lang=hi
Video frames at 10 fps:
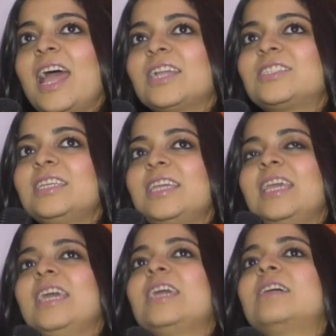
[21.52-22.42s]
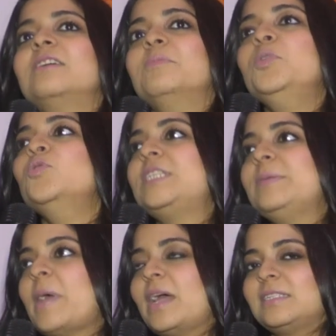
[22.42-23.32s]
एक्चुअली ये एक ब्यूटी
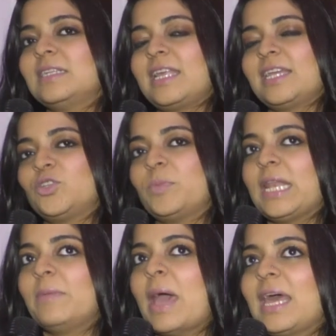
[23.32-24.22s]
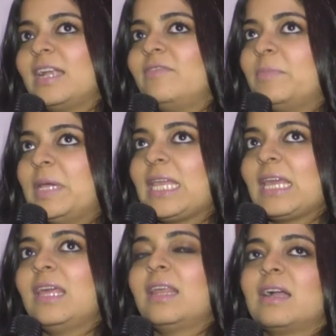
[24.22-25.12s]
uh, पैजेंट है जो मैंने मैरिड वेमेन
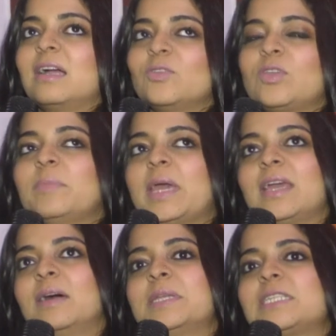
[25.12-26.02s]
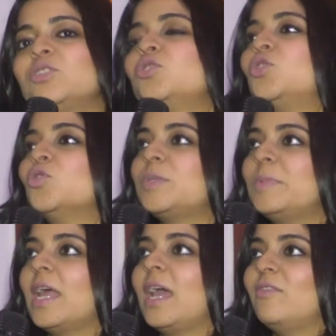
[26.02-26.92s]
के लिए रखा क्योंकि मैंने हमेशा जो शोज़
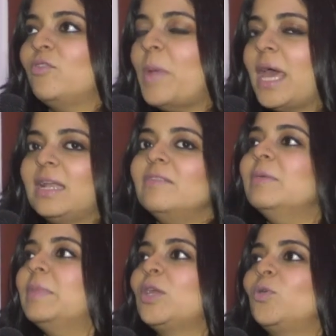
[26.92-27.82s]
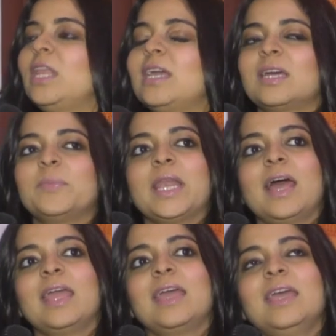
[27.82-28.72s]
बनाए हैं वो मैरिड वेमेन को लेकर
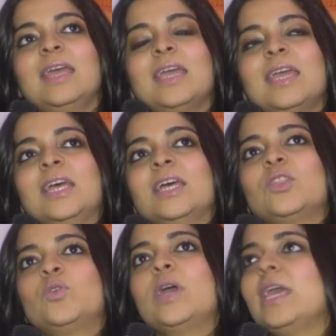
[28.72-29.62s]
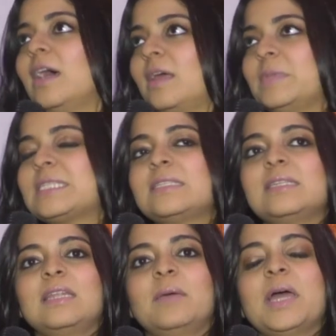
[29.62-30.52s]
बनाए हैं तो ए आर मिसेज
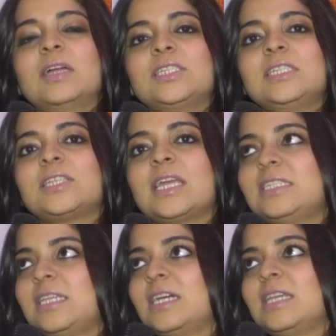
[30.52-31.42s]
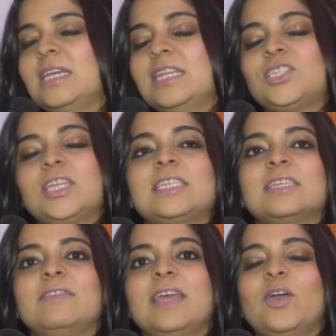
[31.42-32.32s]
इंडिया में आशीष राय जी का ये
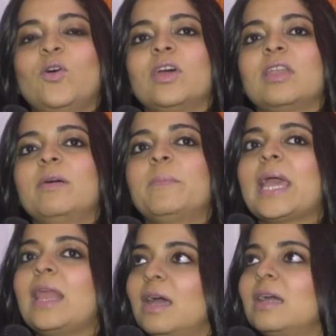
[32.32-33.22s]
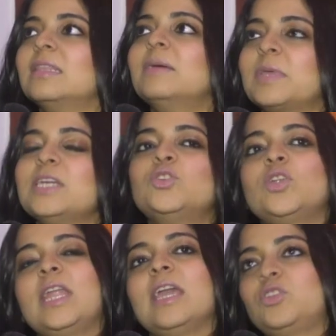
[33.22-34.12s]
इनिशिएटिव है और uh, पहला कदम के
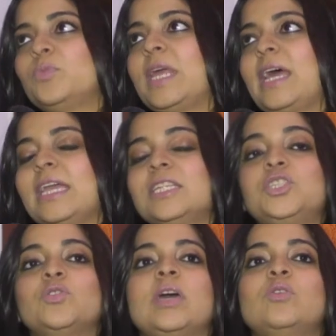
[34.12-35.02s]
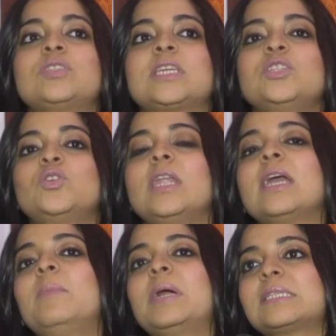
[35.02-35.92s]
जुड़ने जो मेरा एन है उसके जुड़ने
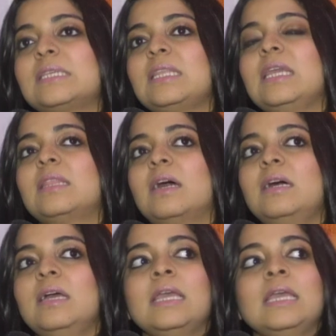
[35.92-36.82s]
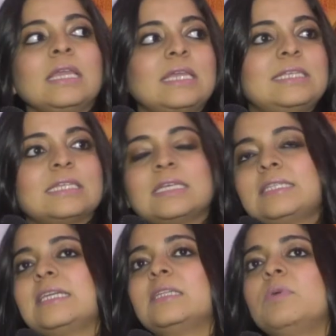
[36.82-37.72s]
का मकसद ये था कि जैसा
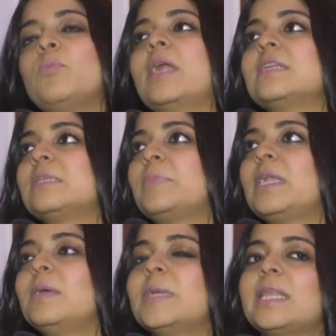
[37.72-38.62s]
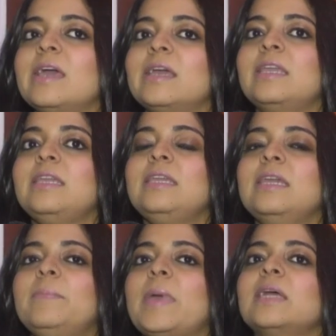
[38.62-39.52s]
स्टेज में वो पार्टिसिपेंट ने बताया कि
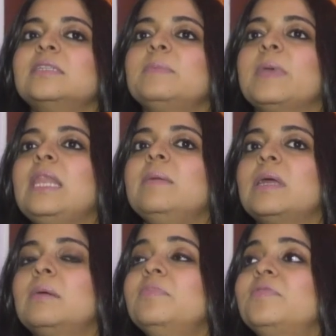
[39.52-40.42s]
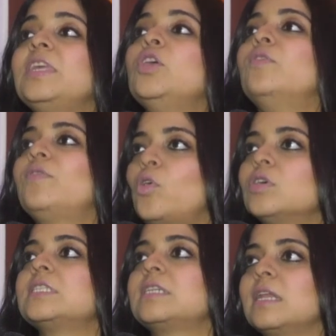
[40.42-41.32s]
ये पैजेंट पहली बार हम फ्री ऑफ
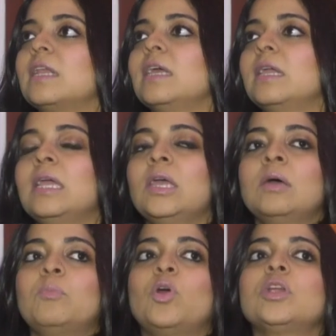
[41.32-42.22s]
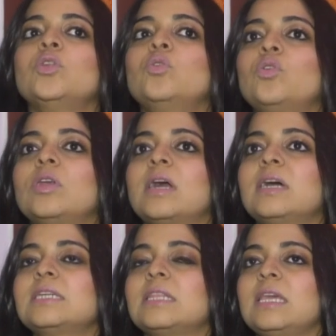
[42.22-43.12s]
कॉस्ट कर रहे हैं बहुत लोगों को
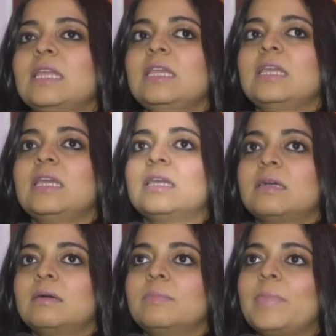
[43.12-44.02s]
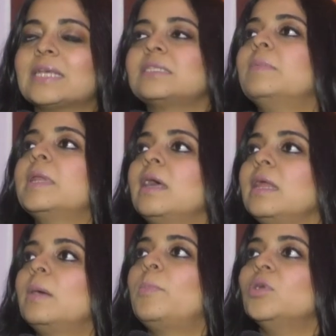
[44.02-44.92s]
रखा जाता है कि ये एक पैसा
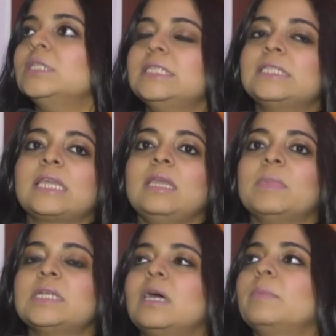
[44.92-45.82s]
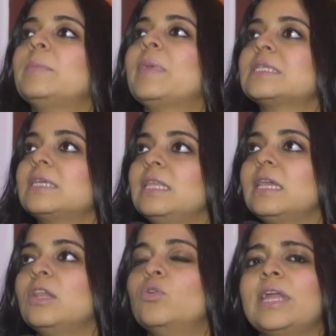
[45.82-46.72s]
बनाने का पॉन्जी स्कीम है जहाँ पे पैसा दे
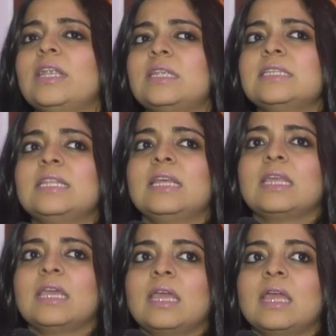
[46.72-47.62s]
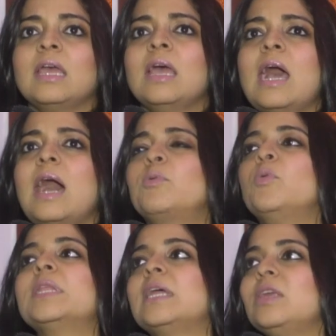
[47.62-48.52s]
के लोग एंट्रीज लेते हैं
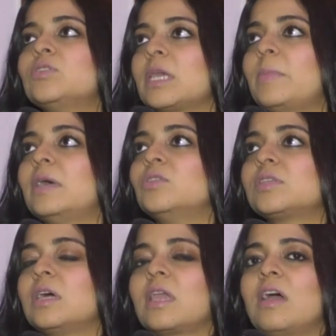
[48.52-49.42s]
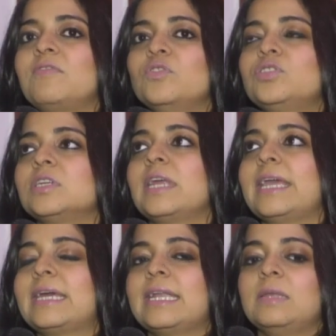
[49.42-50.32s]
आपको पता नहीं उसके बाद उसका क्या फ्यूचर
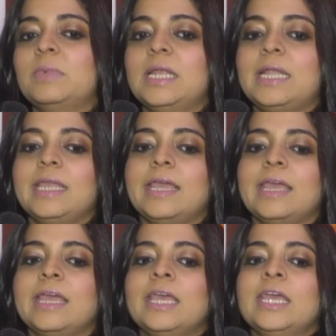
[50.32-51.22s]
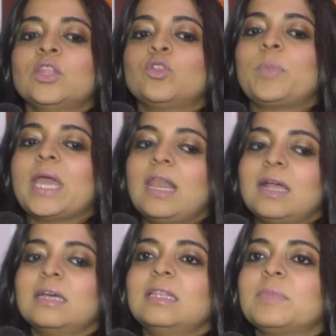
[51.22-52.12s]
है क्रेडिबिलिटी है तो
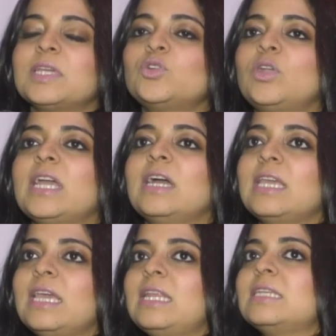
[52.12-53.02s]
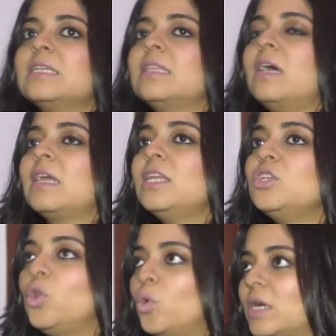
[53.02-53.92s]
पहला कदम के जुड़ने का यही रीज़न था कि
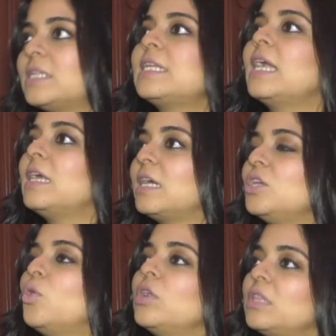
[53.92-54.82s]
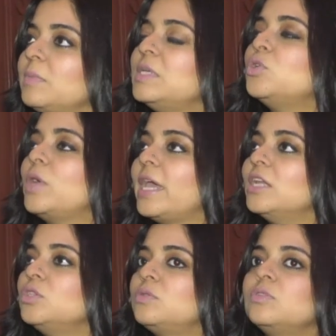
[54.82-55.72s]
लोअर स्टाटा की औरतें भी जो
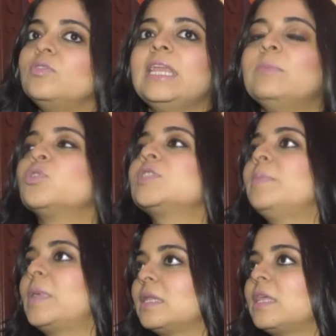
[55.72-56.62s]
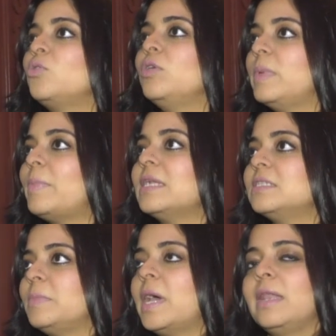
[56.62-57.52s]
हैं ड्रीम तो सब करता है कोई भी
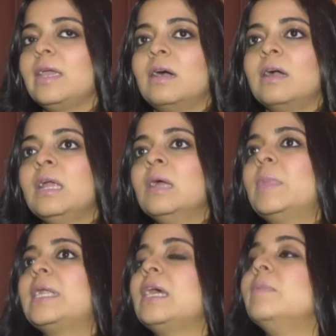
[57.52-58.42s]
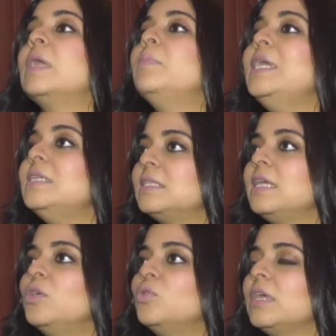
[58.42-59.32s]
पैजेंट में आने का बट कई बार मीन्स
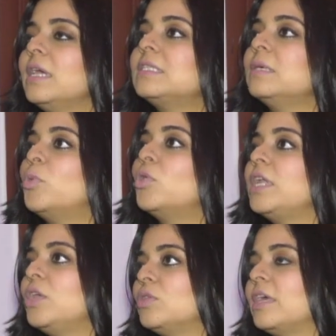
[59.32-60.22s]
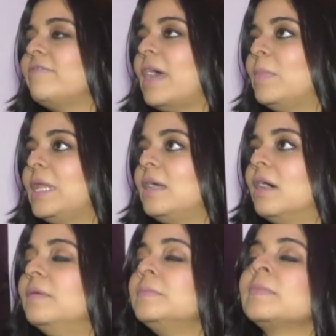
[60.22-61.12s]
नहीं होते हैं सपोर्ट नहीं होता है फैमिली का